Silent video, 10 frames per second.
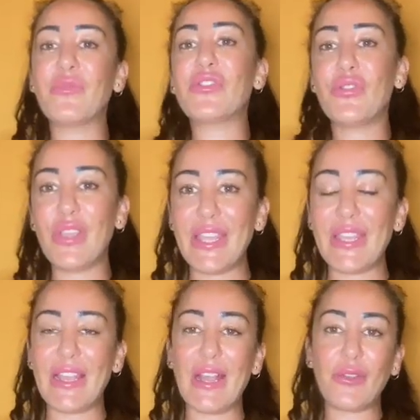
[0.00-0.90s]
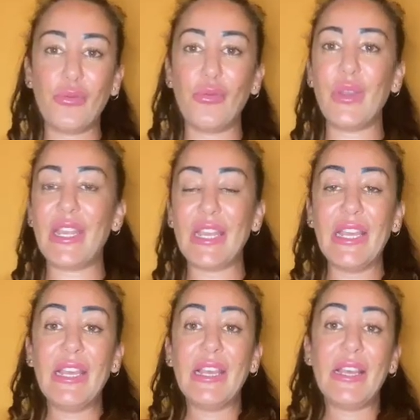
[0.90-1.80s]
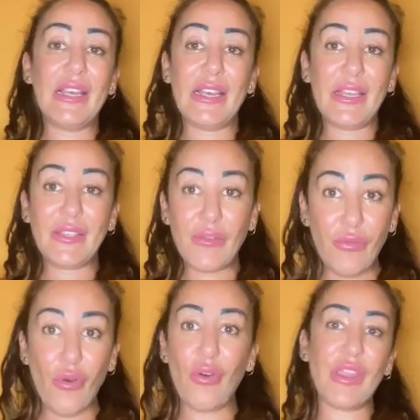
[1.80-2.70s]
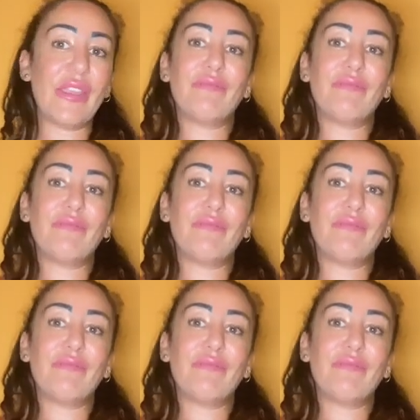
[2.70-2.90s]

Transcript: gioire alcuni eh, di voi,